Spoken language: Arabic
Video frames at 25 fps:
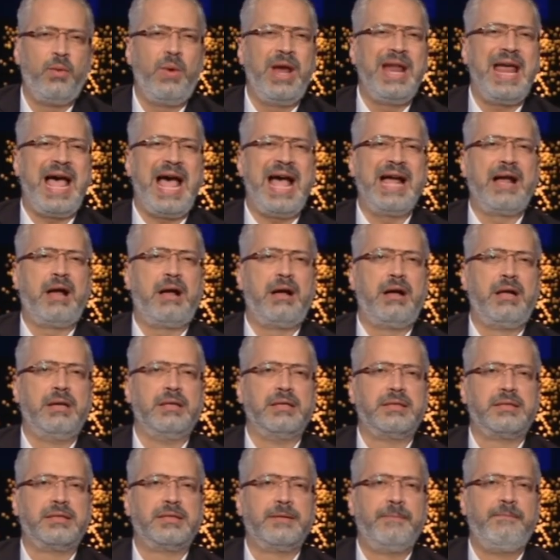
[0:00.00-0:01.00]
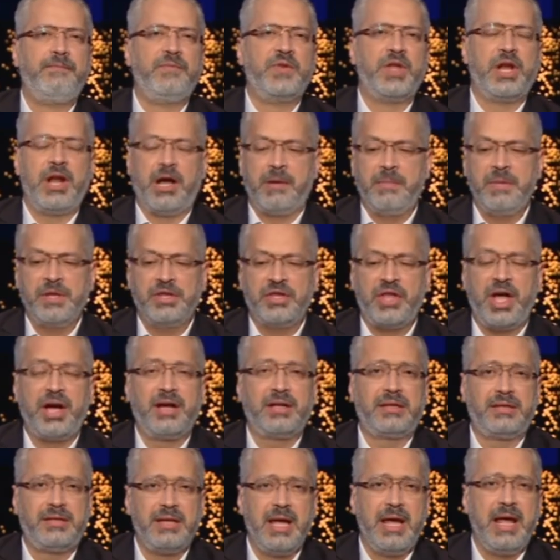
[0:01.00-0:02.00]
ولا حاجه خالص رغم
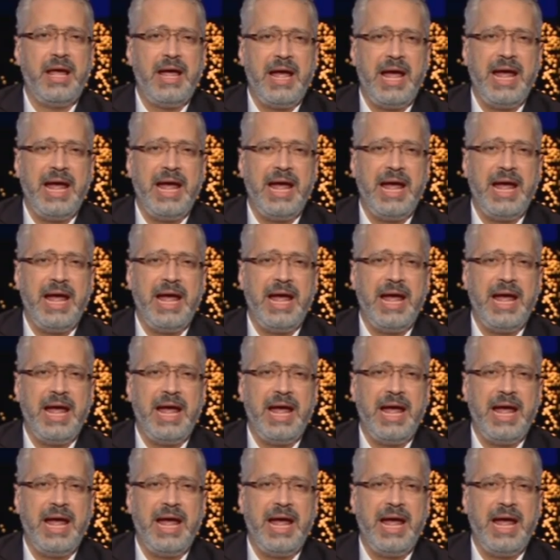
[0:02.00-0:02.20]
الضغط